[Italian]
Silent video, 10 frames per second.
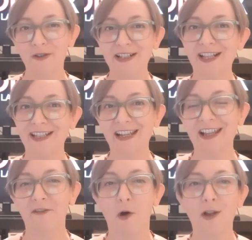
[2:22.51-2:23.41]
questa
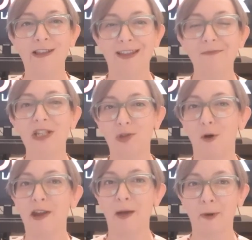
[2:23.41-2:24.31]
serie a volte mi
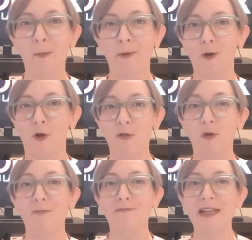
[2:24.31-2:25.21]
suona proprio come
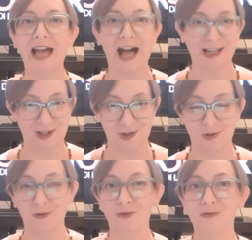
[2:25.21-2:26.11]
un
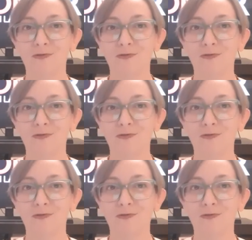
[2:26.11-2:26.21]
bilancio.